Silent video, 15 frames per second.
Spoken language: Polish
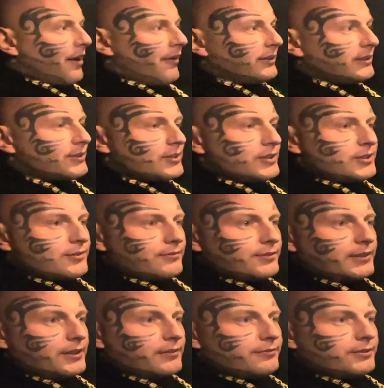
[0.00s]
jeżeli się,
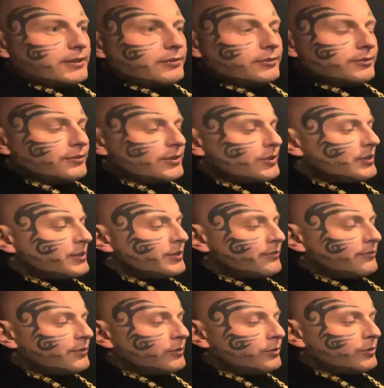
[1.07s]
wykie, wyku, jeżeli się
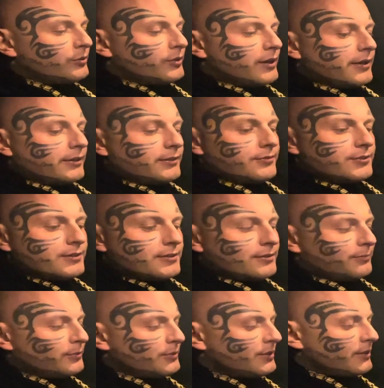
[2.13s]
i wszystko
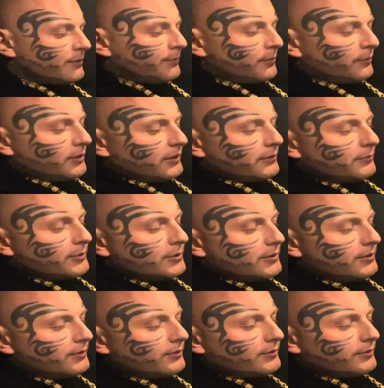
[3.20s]
pójdzie po mojej myśli,
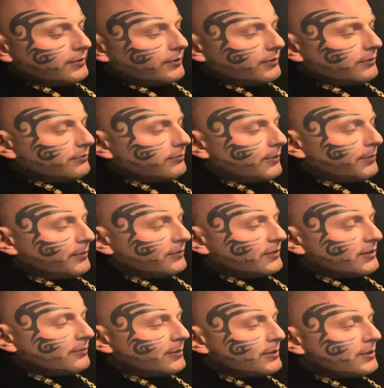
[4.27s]
no to na pewno
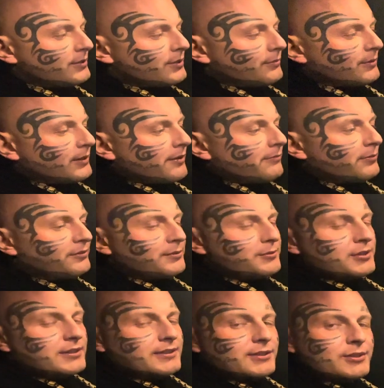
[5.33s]
zobaczycie mnie, bo wiem, że
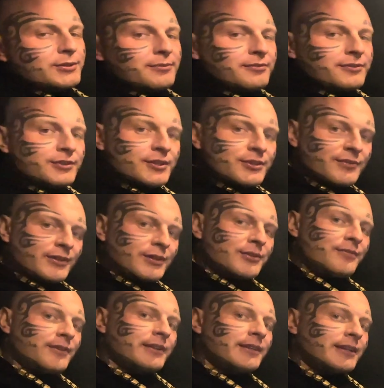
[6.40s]
chcecie mnie widzieć w jakiejś
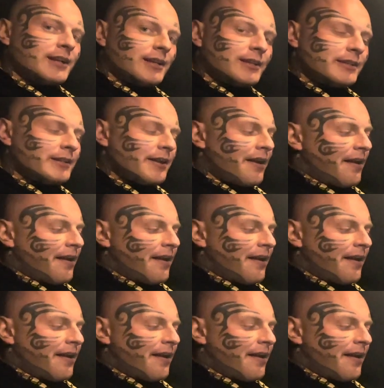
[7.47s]
fajnej gali.